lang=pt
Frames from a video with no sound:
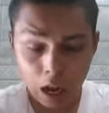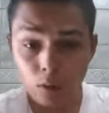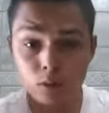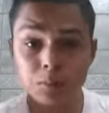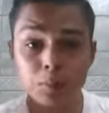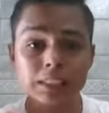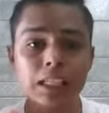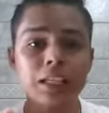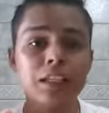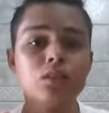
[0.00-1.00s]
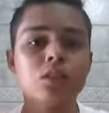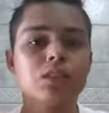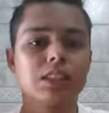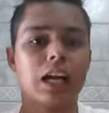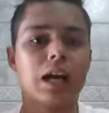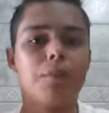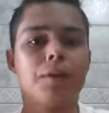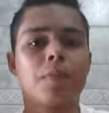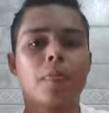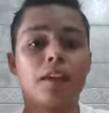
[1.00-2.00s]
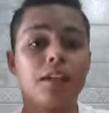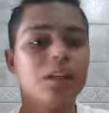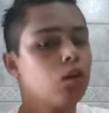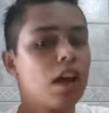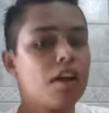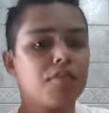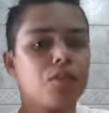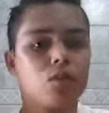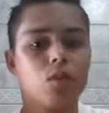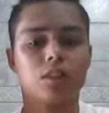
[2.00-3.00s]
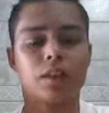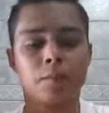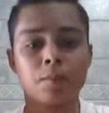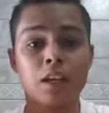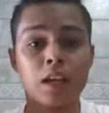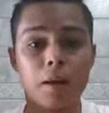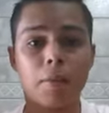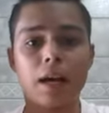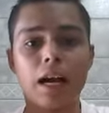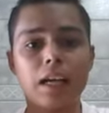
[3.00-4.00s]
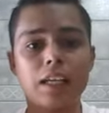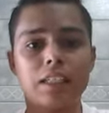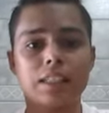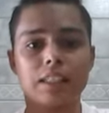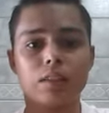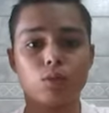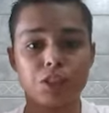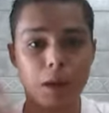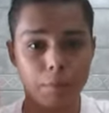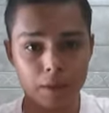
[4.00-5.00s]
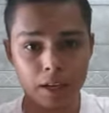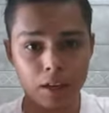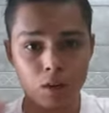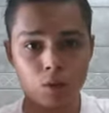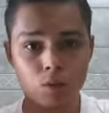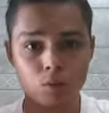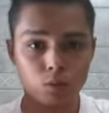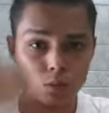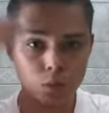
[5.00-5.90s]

Alguns passarinheiros não sabem e não levam em conta. Mas o chapéu, o